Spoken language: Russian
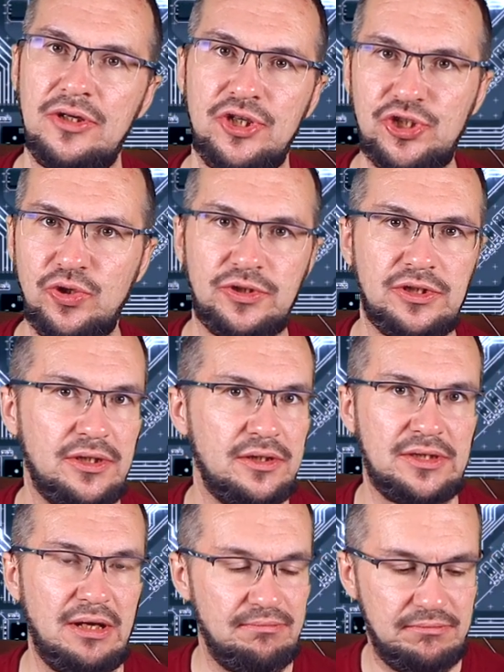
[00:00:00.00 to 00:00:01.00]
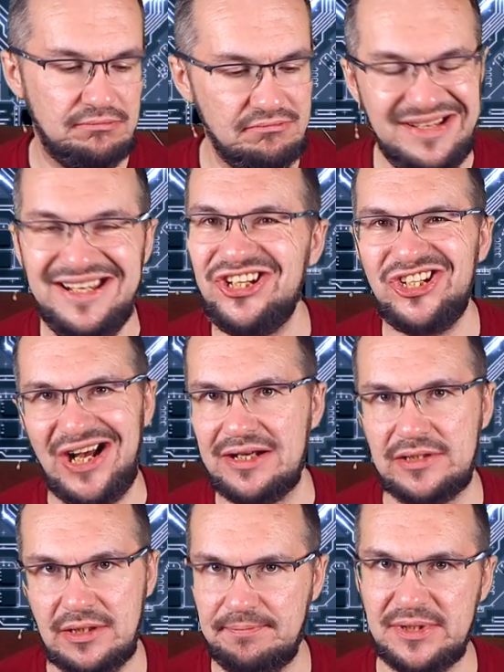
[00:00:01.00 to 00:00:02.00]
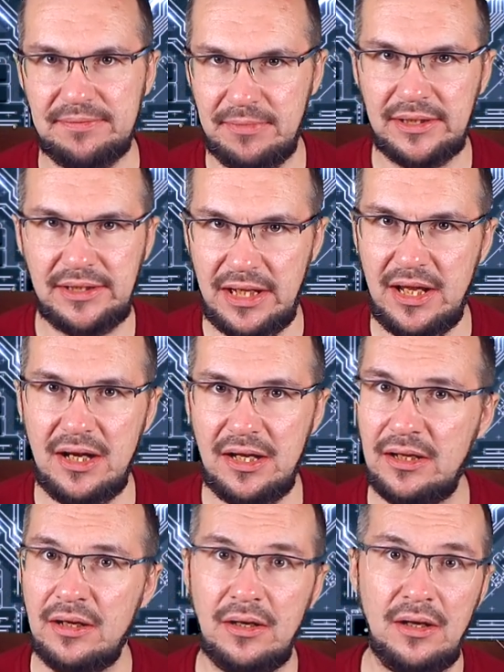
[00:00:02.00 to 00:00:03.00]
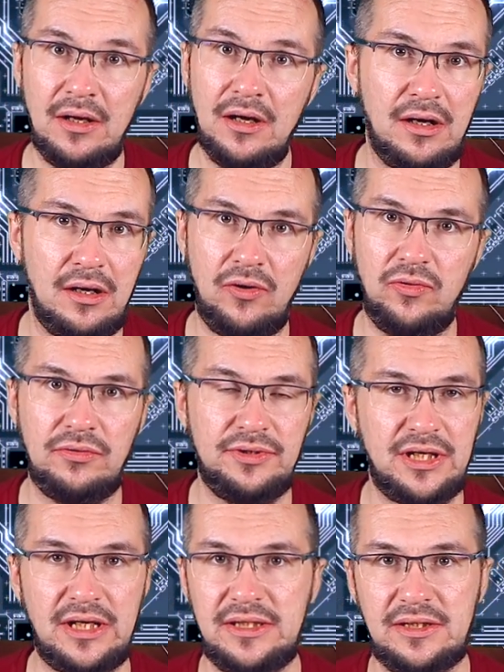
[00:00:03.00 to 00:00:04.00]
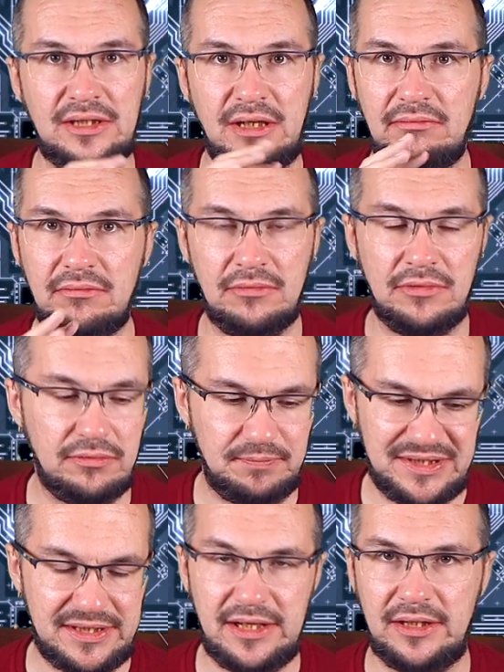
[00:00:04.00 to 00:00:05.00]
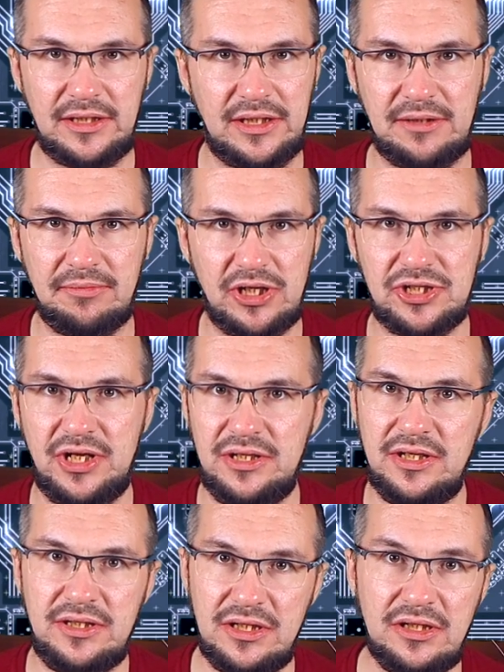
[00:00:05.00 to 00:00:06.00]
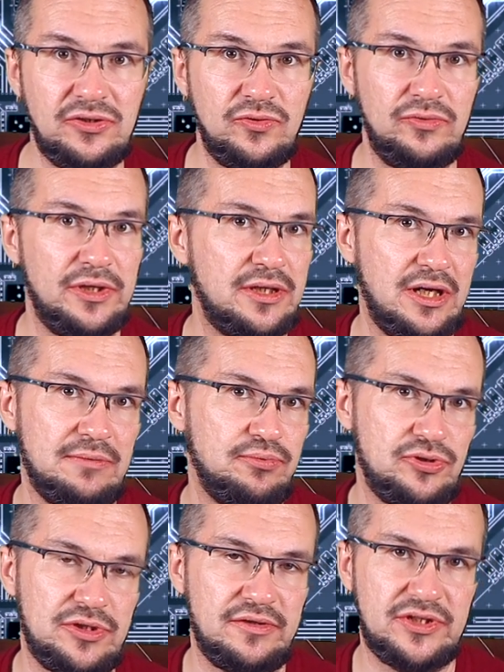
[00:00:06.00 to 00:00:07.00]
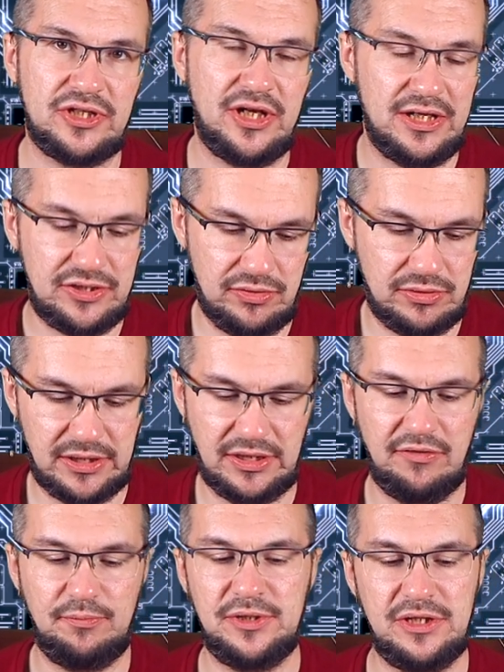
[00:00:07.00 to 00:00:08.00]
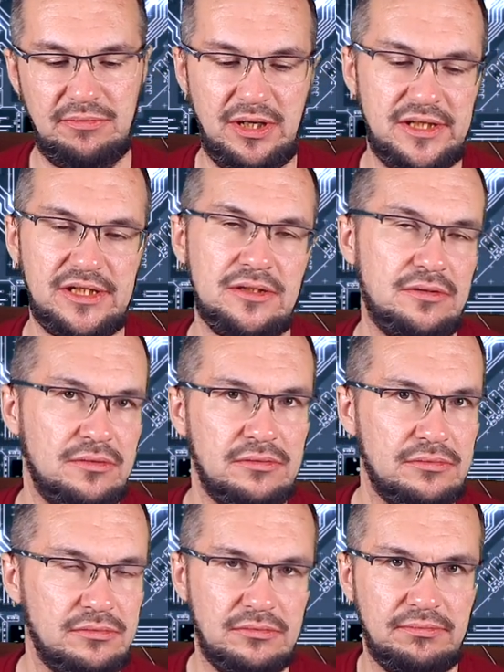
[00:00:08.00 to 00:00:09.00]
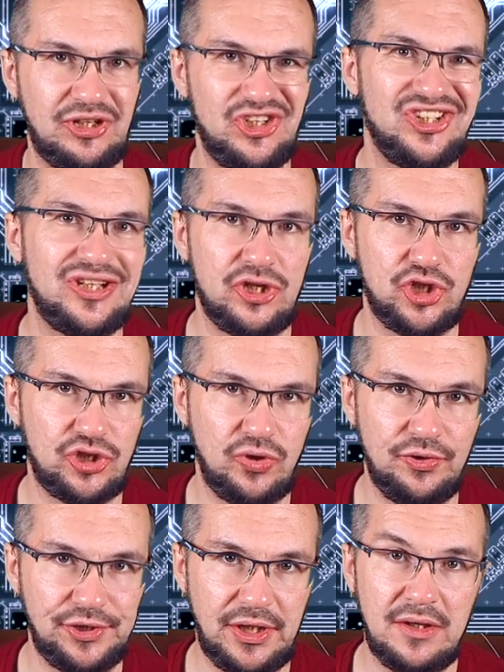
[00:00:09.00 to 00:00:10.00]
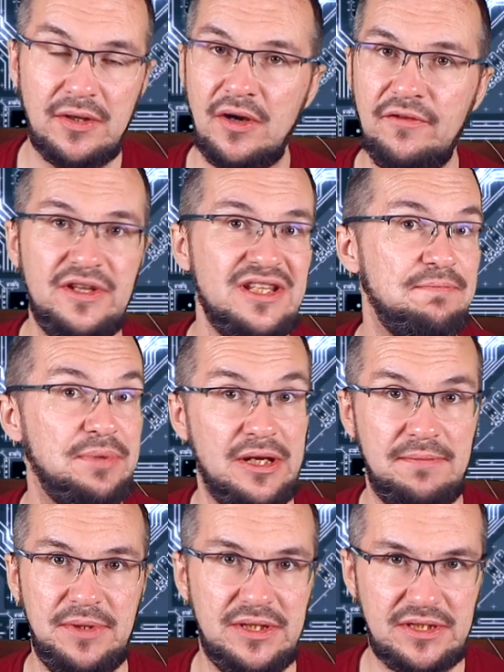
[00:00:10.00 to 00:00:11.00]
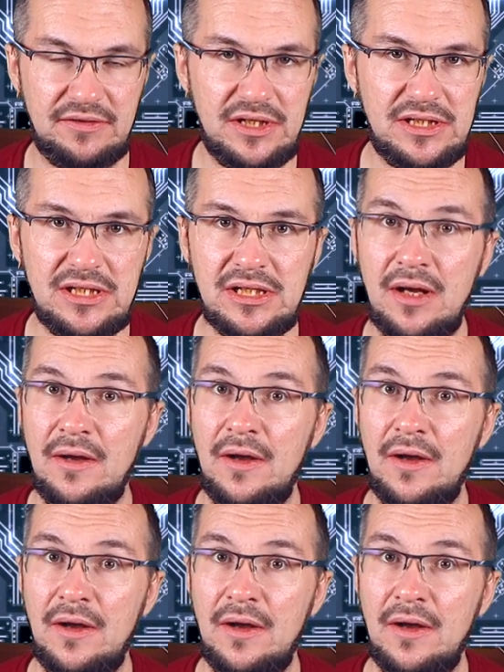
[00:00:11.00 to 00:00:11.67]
что-то там не часто посмотрели, э, никаких там постоянных отображений нету, экран просто зажигается только когда вы поднимаете прочитать что-то, вы не переписываетесь